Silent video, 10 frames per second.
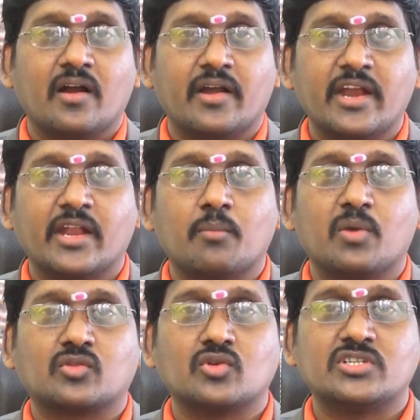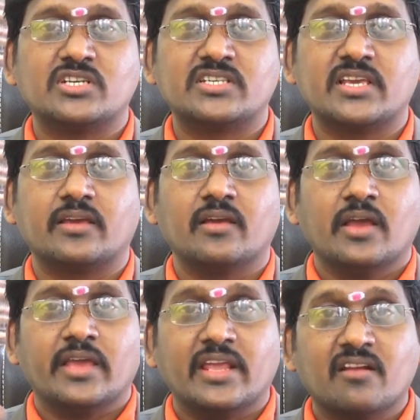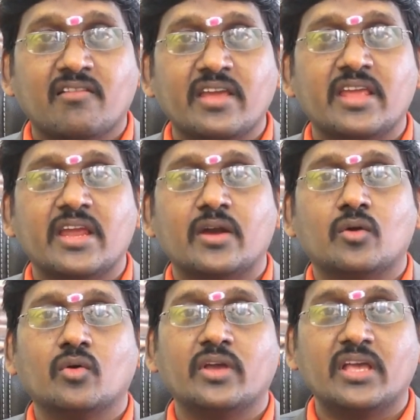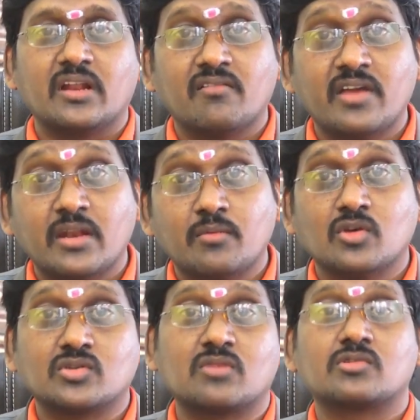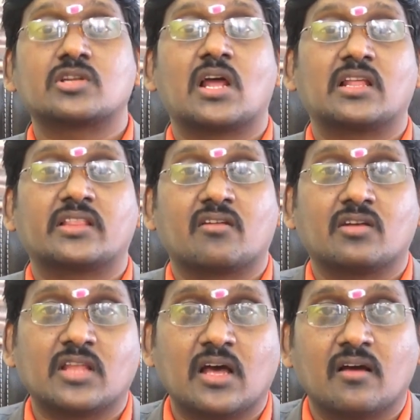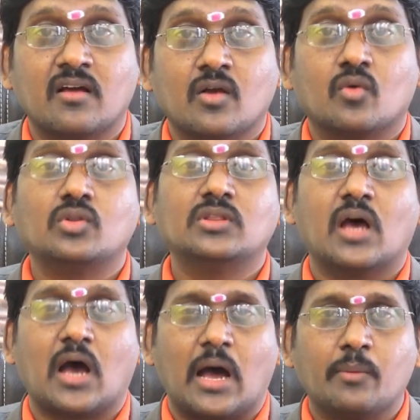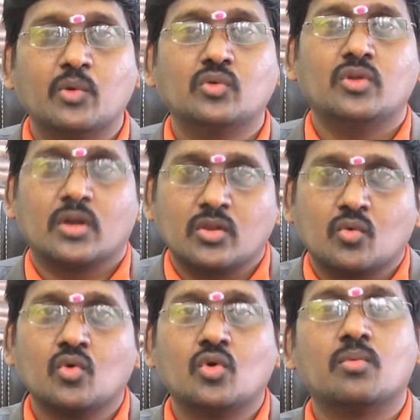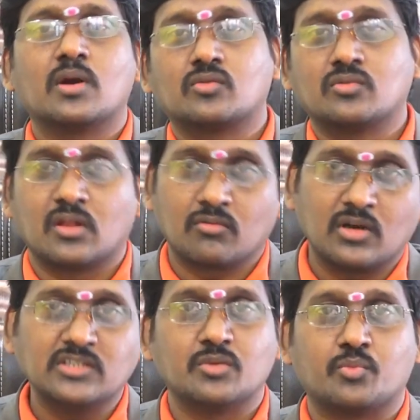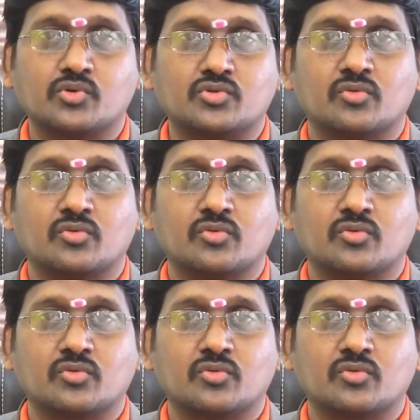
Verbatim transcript: డేట్ ఆఫ్ బర్త్ వచ్చేసి ఇరవై ఏడు ఇరవై ఎనిమిదో సంవత్సరాల తర్వాత కొంత అభివృద్ధి అనేది కుంటుపడుతుందని కూడా చెప్పవచ్చు